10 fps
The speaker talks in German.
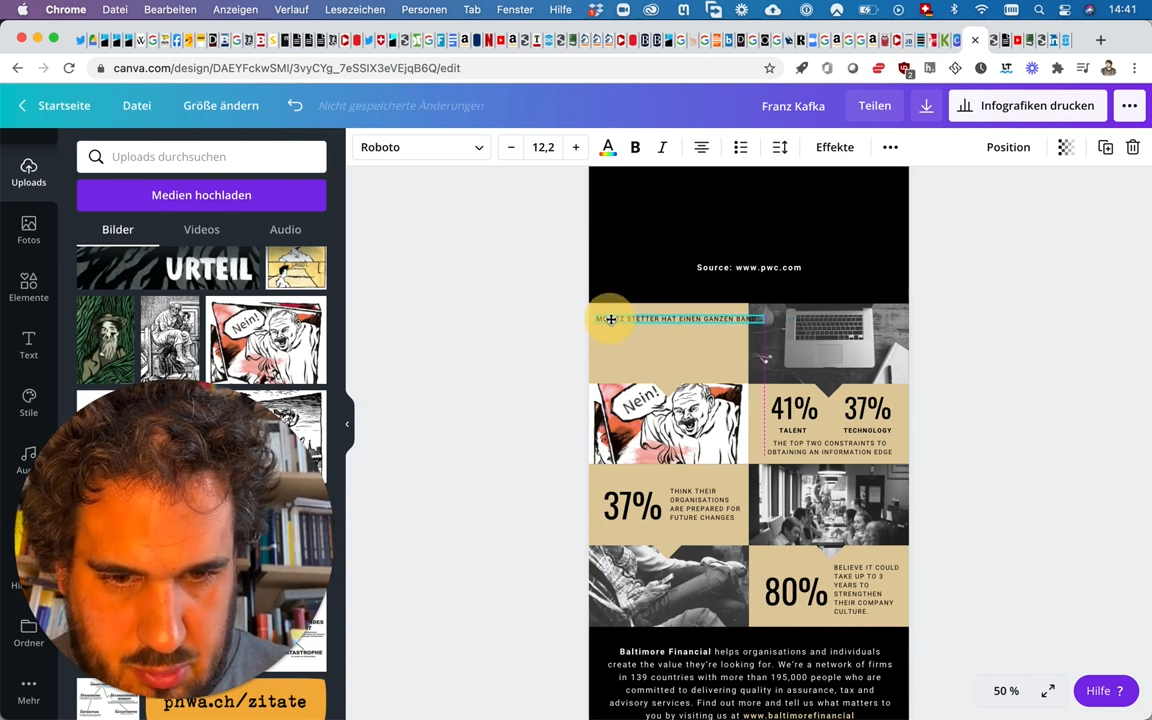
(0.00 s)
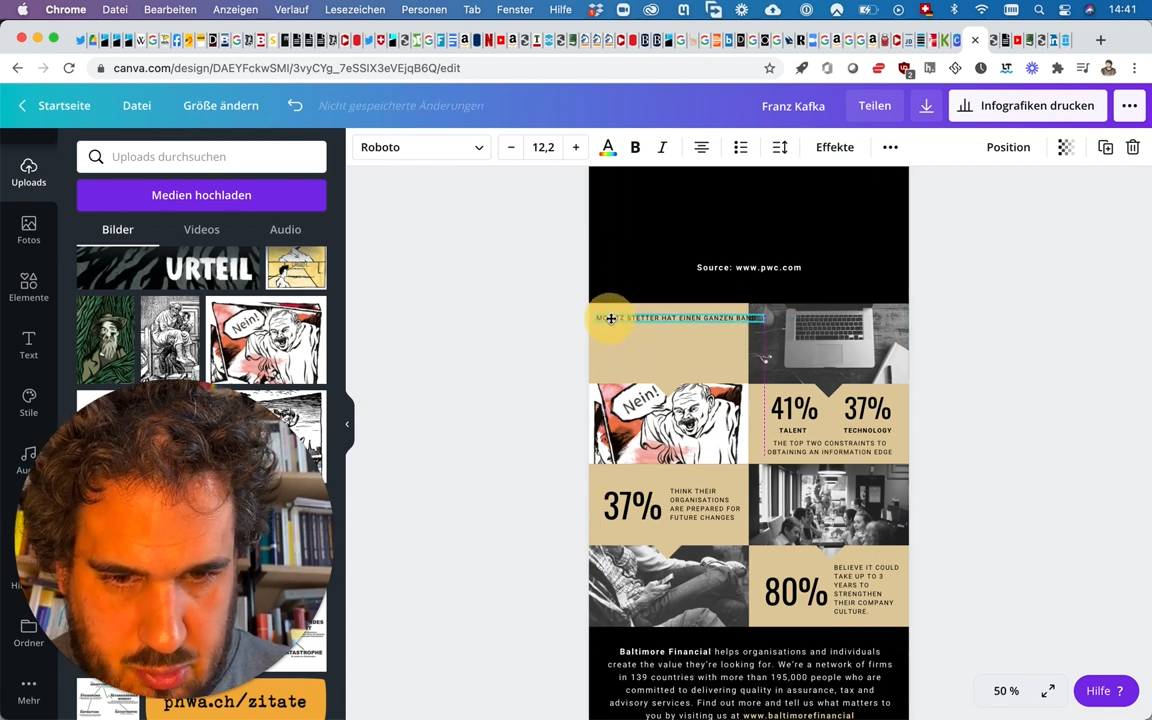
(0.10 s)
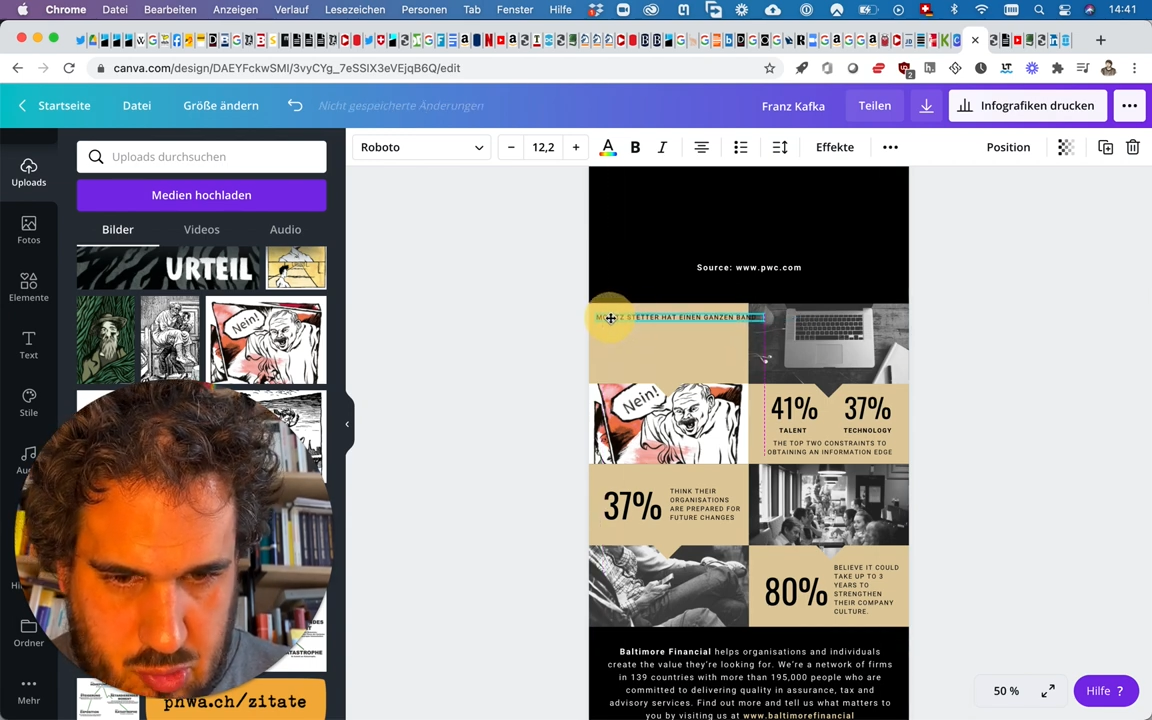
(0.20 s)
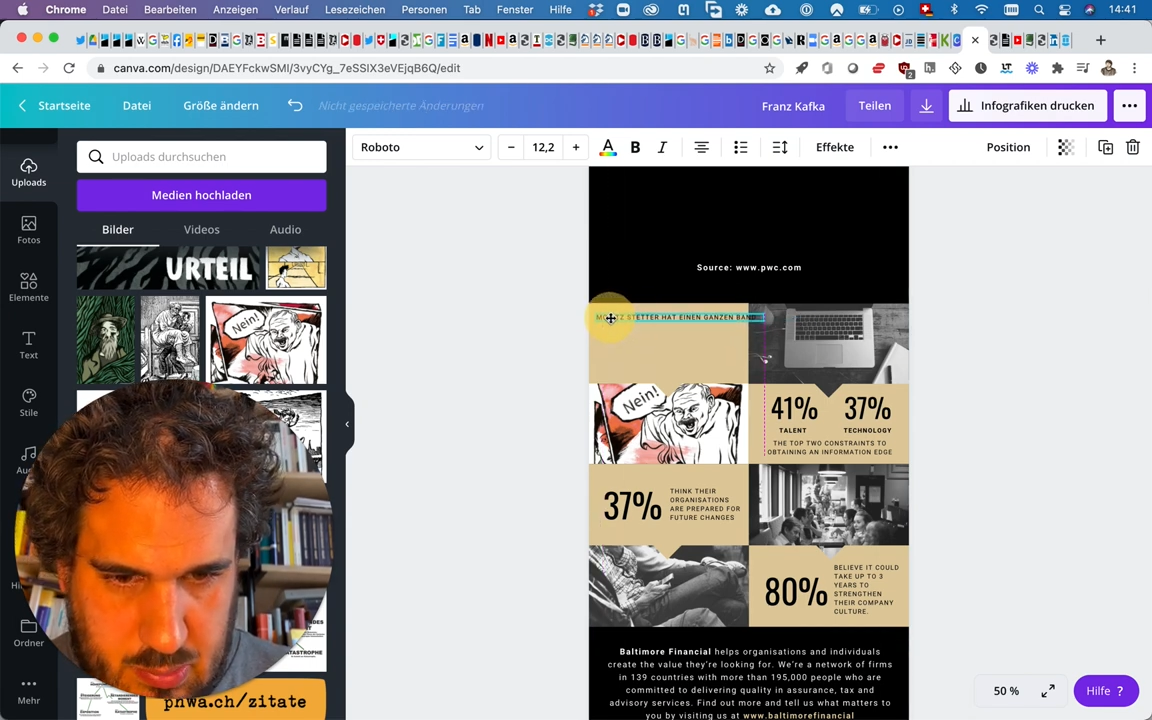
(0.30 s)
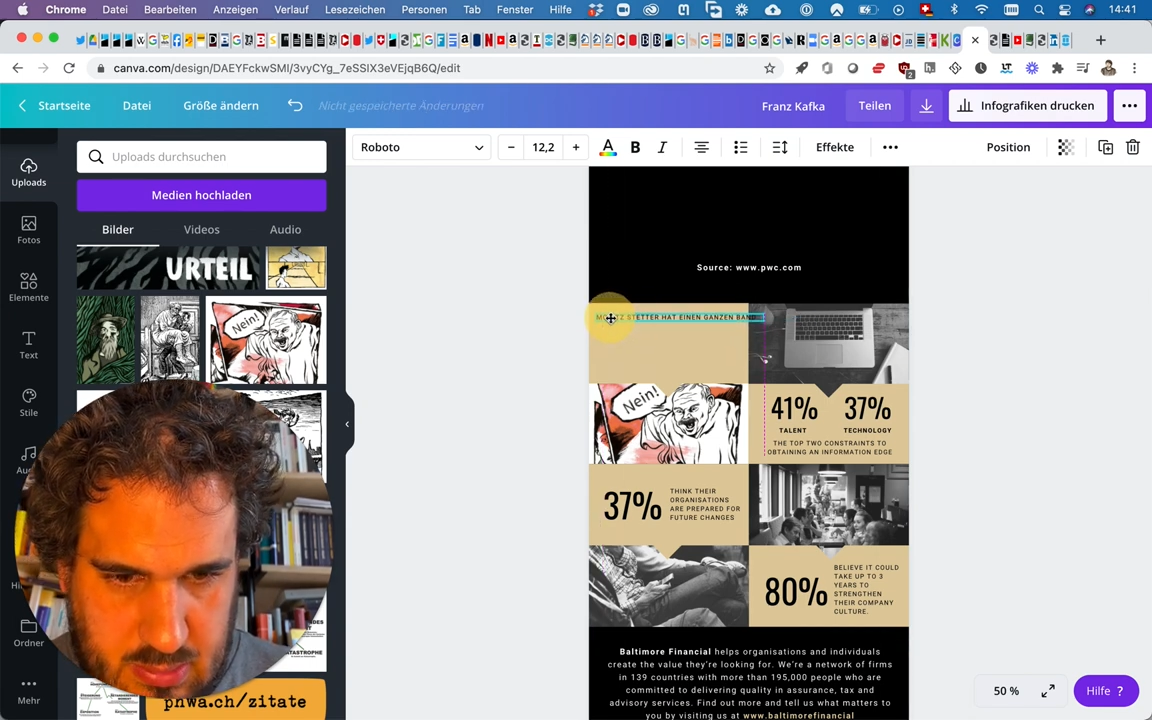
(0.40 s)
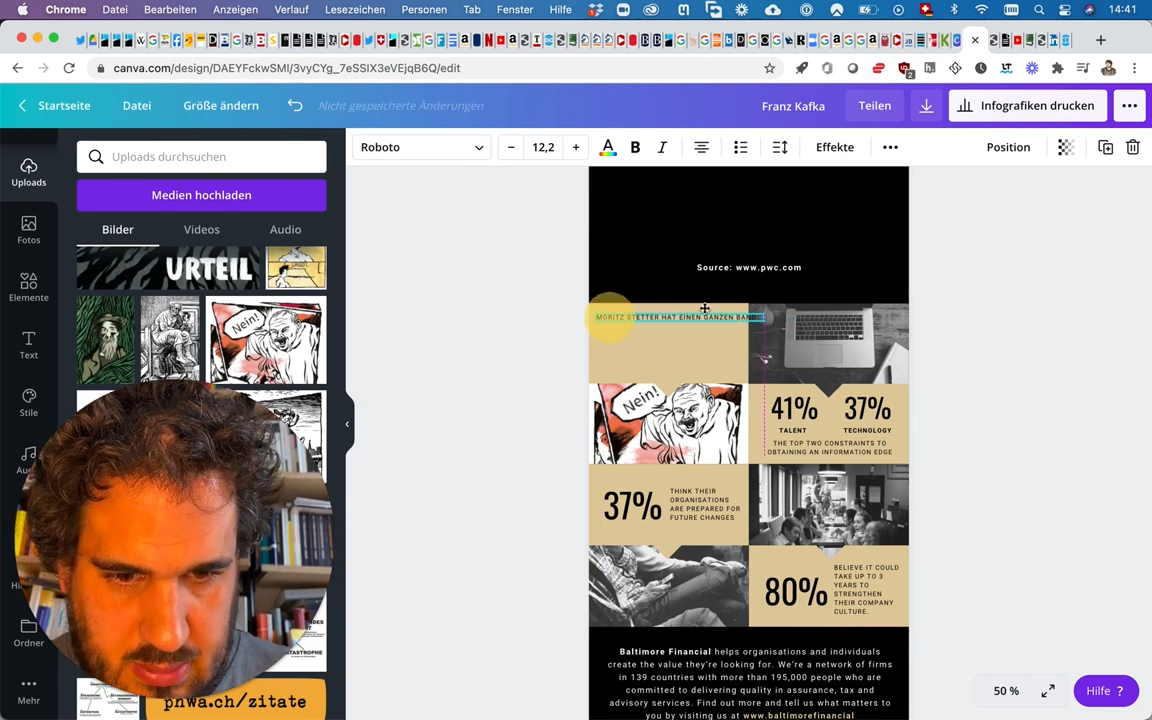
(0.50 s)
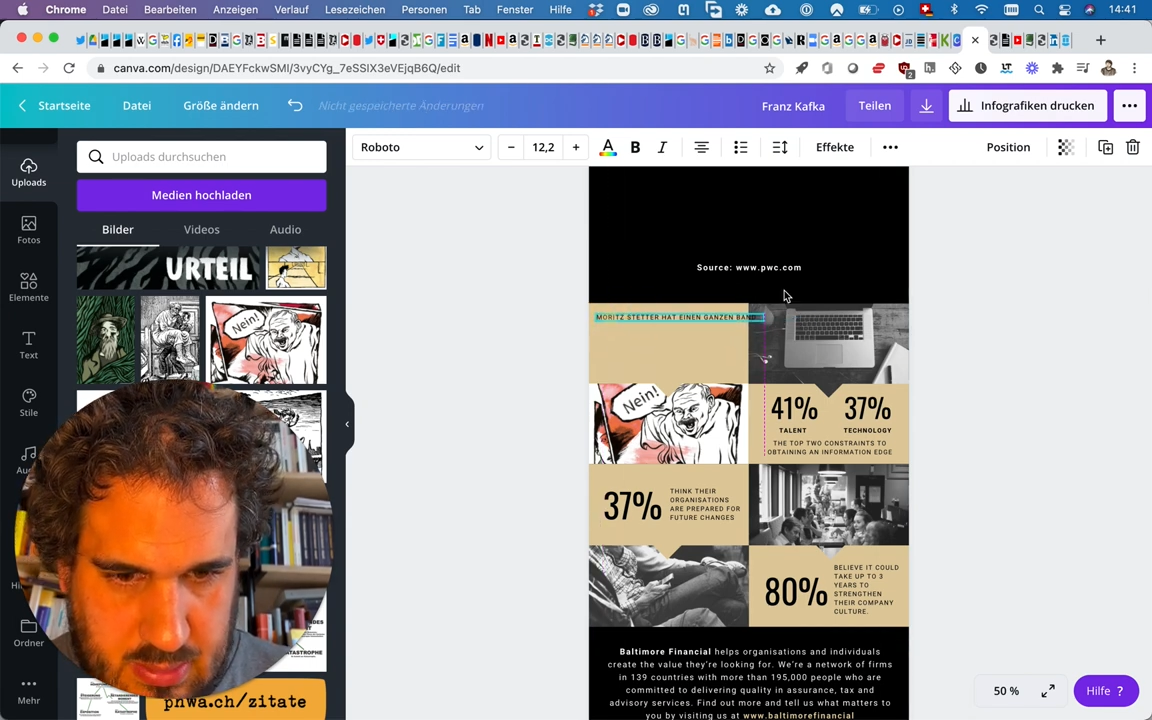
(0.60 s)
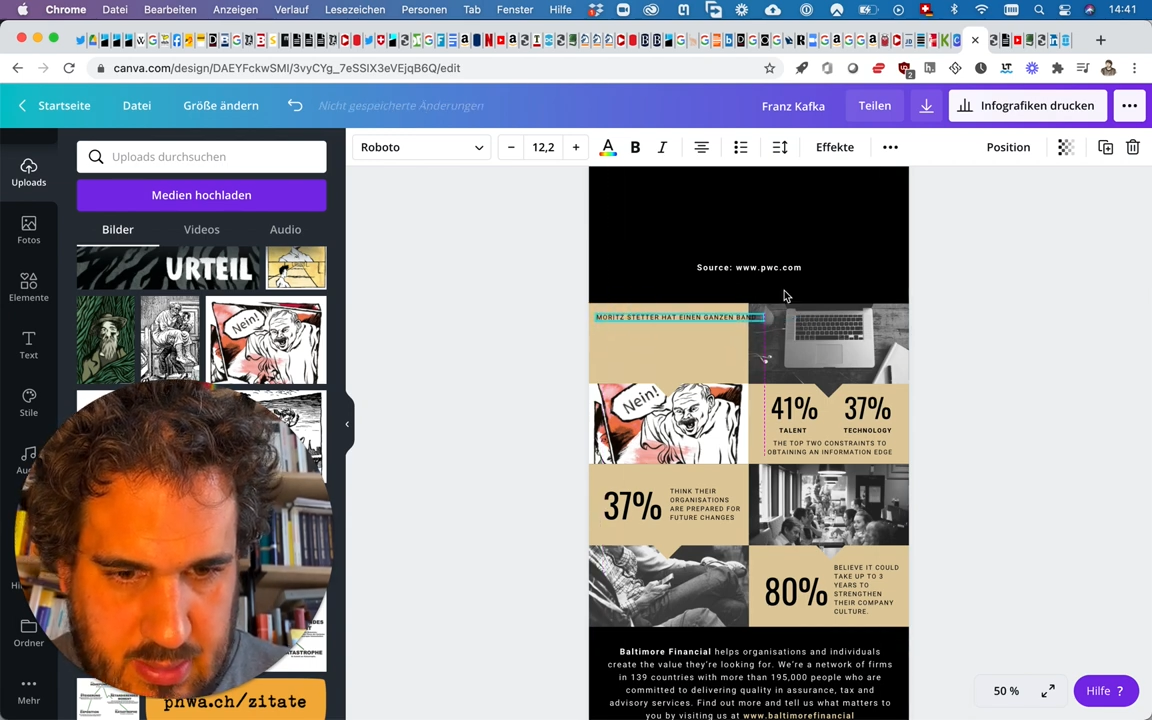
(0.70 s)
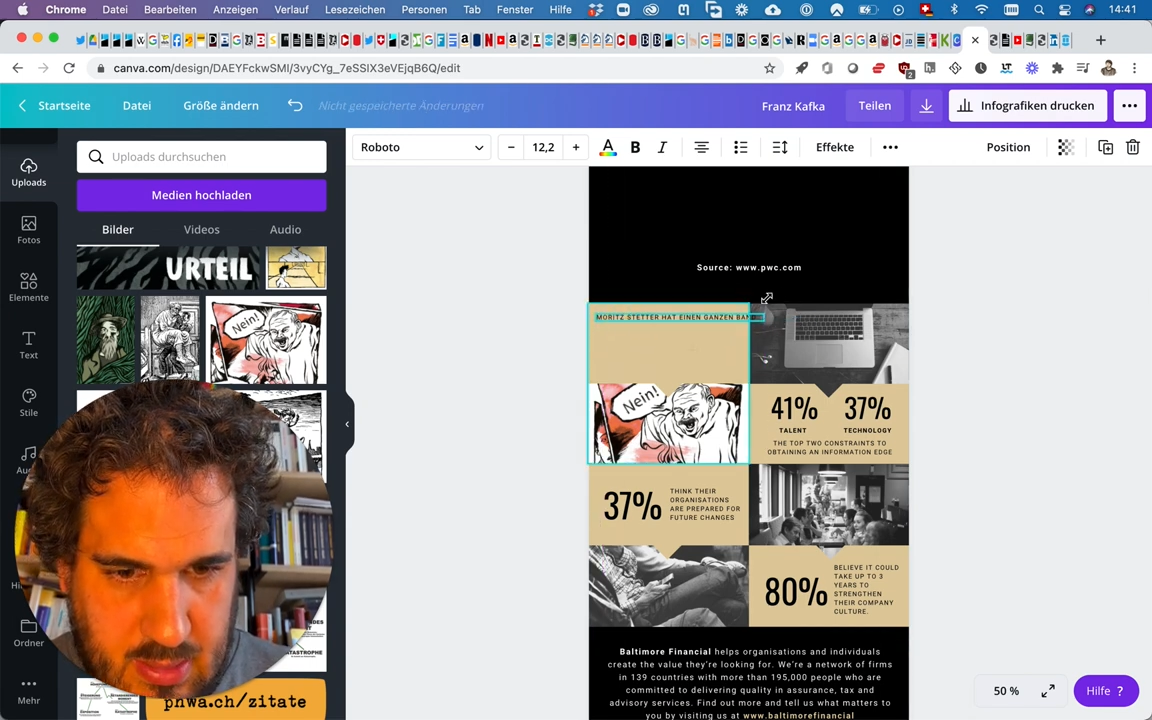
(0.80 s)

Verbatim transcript: Spielerei.